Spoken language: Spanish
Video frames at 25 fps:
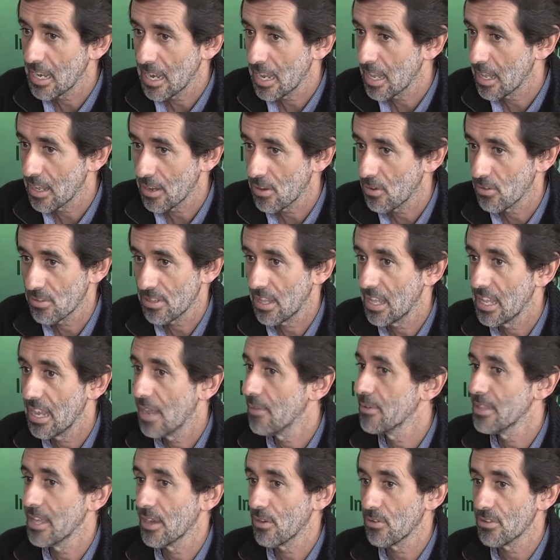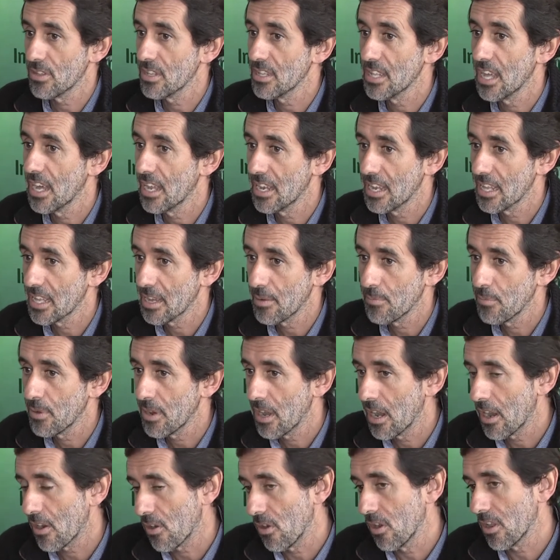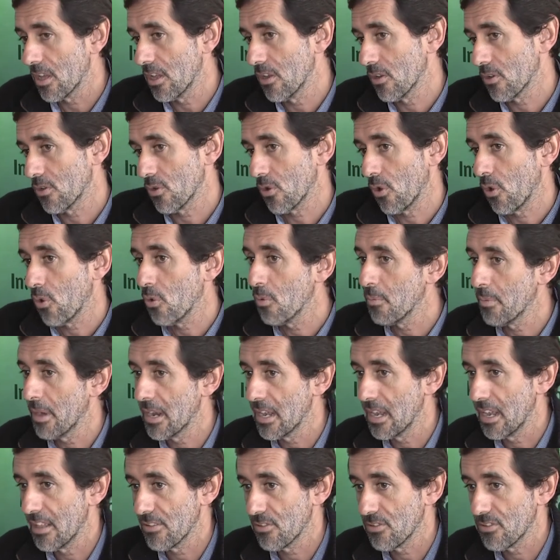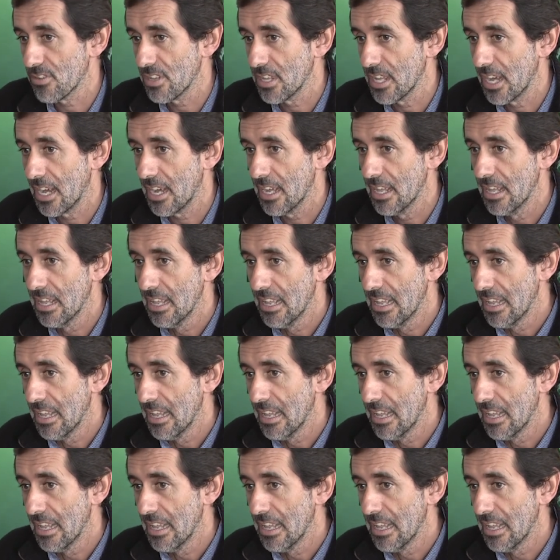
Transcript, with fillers: en, cosas de la vida cotidiana, digamos, en el rol que nos toca ocupar en la sociedad,